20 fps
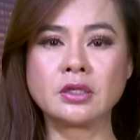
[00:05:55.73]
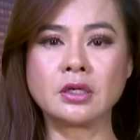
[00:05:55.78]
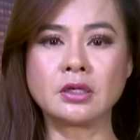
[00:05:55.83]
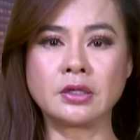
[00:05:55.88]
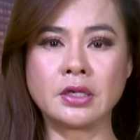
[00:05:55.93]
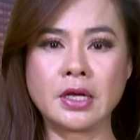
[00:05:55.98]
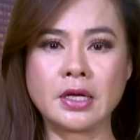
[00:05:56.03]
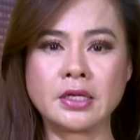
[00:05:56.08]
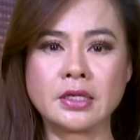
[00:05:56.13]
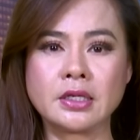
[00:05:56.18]

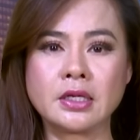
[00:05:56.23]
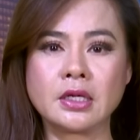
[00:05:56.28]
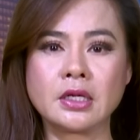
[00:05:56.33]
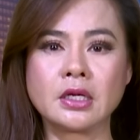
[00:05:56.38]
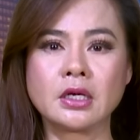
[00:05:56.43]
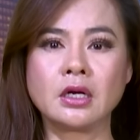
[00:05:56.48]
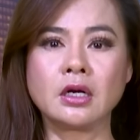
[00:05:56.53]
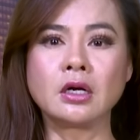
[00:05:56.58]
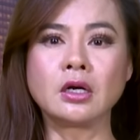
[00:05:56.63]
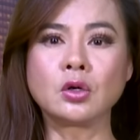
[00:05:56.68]
ở đây,
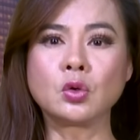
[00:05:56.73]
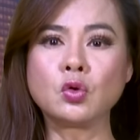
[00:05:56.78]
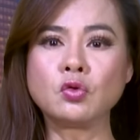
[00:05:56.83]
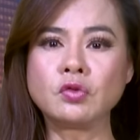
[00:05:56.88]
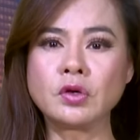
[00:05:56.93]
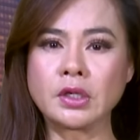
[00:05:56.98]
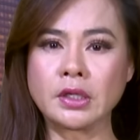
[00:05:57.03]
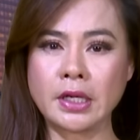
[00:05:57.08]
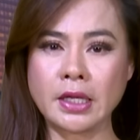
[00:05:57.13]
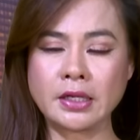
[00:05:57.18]
ở khu
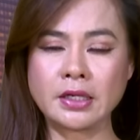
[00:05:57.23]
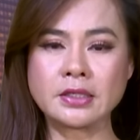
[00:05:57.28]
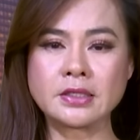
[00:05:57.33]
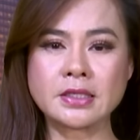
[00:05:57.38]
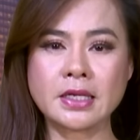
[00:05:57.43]
vực ngay gần